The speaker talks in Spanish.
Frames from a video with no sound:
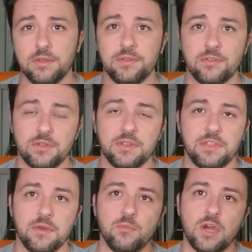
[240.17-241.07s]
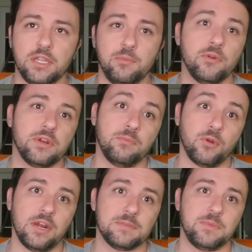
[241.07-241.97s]
entonces dice, mójate por,
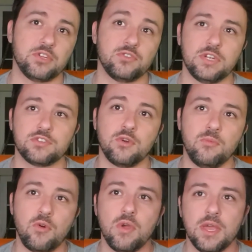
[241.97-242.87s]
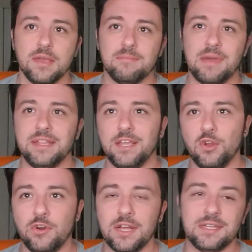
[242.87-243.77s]
por, las personas como Maite
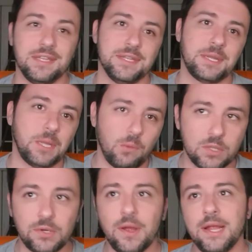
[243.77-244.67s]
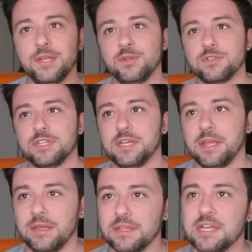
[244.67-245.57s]
Lora, que tiene 34 años y
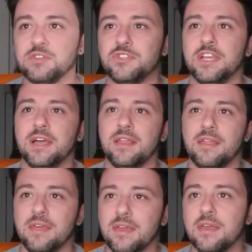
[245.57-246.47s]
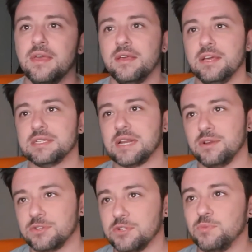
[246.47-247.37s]
tiene diagnosticada de
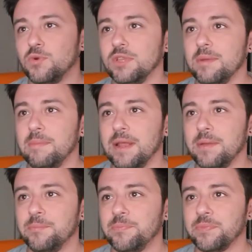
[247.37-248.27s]
esclerosis múltiple.